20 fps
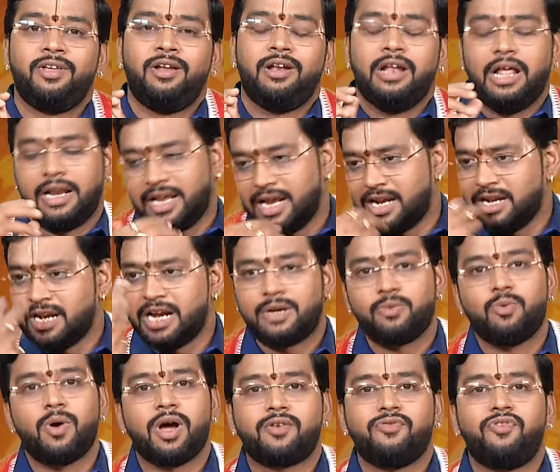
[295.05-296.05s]
நிறைய
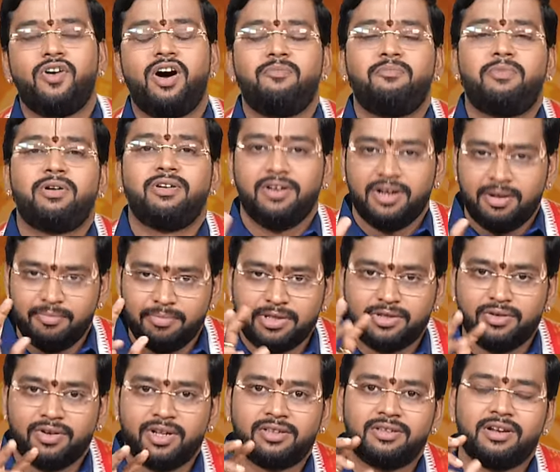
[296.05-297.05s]
நெட்ஒர்க் ஃபார்ம் பண்ணால்
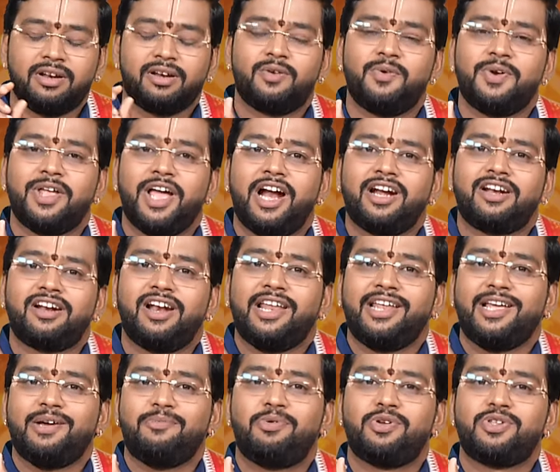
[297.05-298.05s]
மிதுனத்தில் இருக்கக்கூடிய ஆட்களை
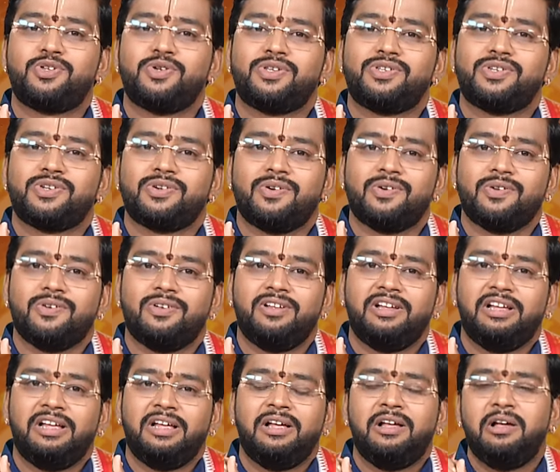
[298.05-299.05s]
நீங்கள் பிடிச்சி வச்சுருக்கணும்
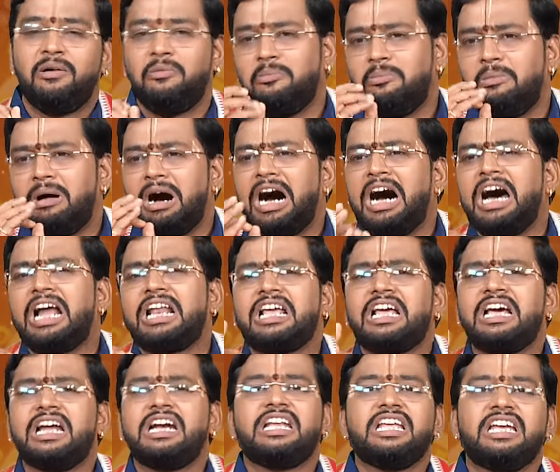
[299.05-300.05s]

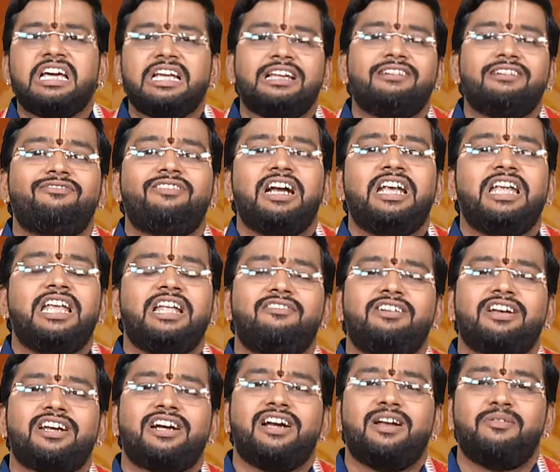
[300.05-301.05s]
மார்க்கெட்டிங்கில்
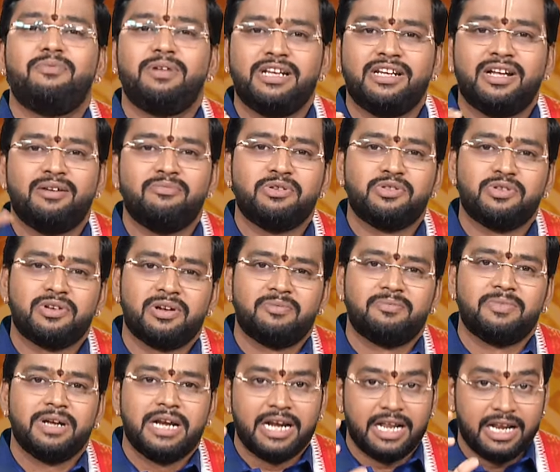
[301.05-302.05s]
வல்லவர்கள் அப்படின்னா மிதுனம்
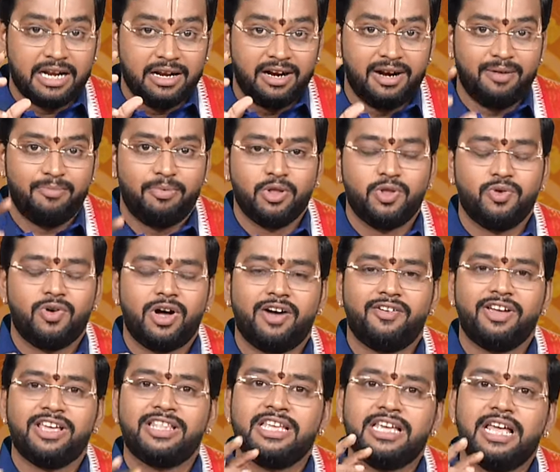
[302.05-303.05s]
இன்றைய நாள்
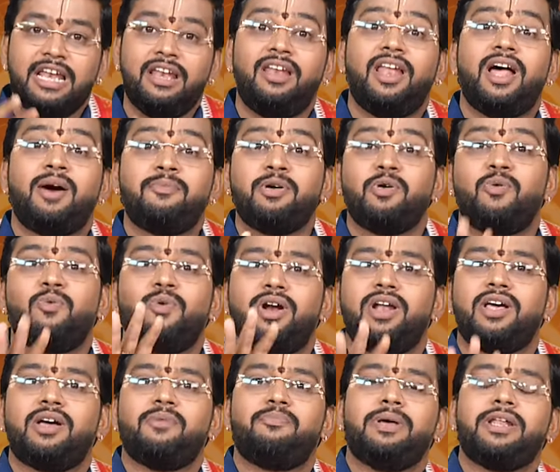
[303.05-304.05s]
பொதுவாக இது எல்லாமே
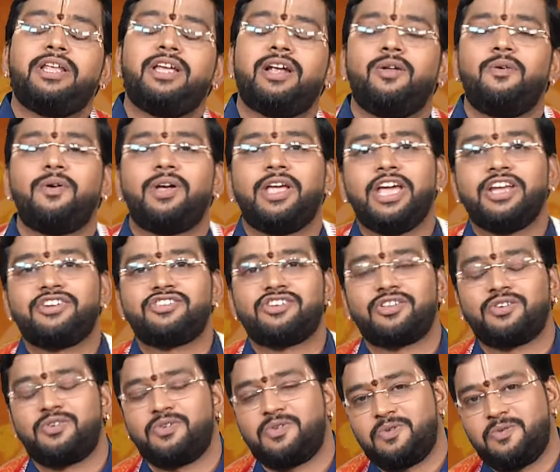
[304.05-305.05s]
உங்களுக்கு பெரிய அளவுக்கு
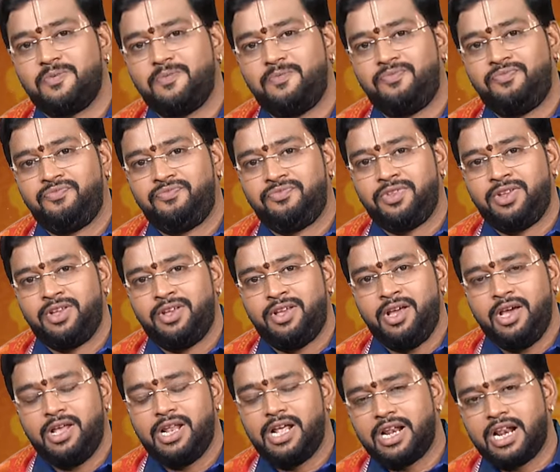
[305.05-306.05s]
ஏற்றத்தை கொடுக்கும்
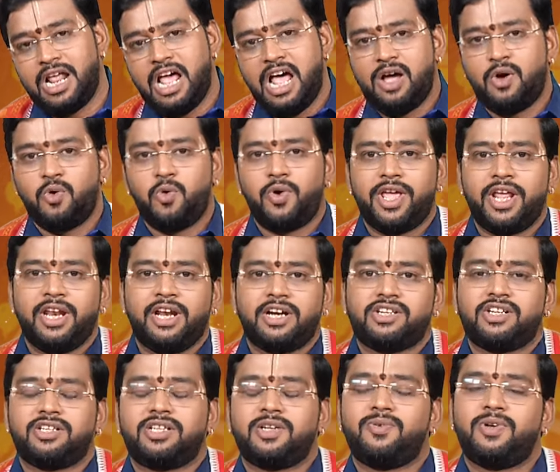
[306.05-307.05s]
ஏன்னா ராகுடைய
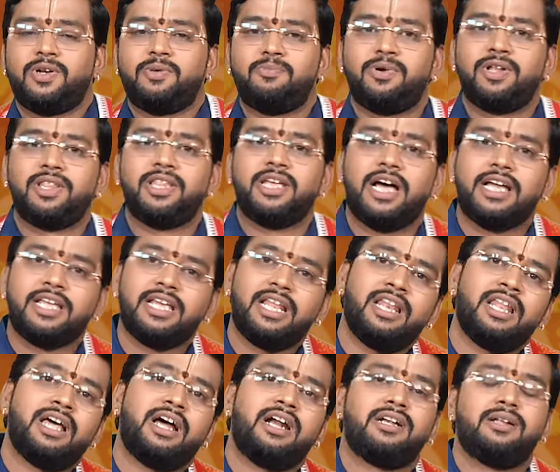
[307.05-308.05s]
நட்சத்திரம் வரும் பொழுது
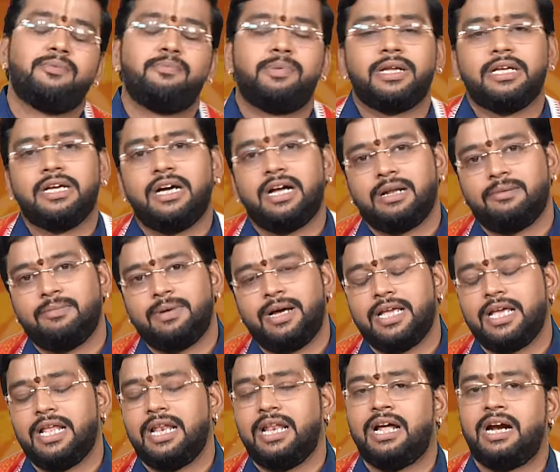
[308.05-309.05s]
அயல்நாட்டு பிரயாணம்
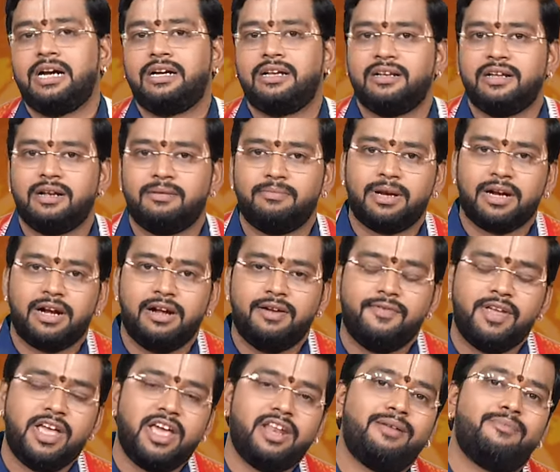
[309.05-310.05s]
அயல்நாட்டு நண்பர்கள்
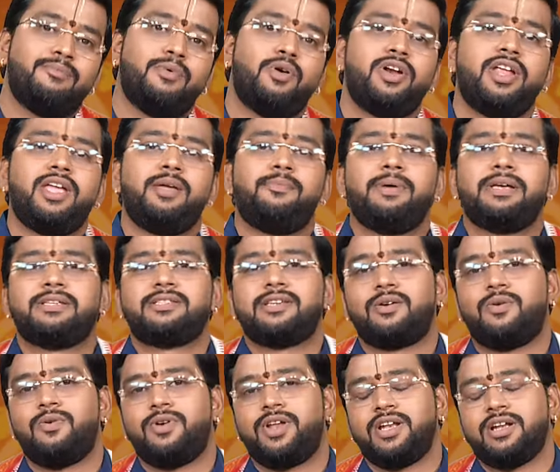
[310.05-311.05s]
வேறு மொழி
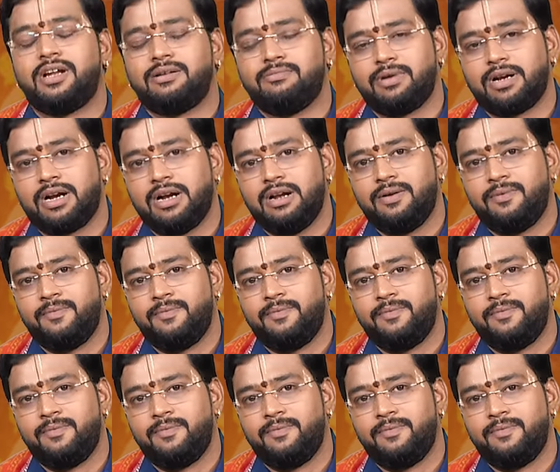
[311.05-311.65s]
பேசக்கூடிய நண்பர்கள்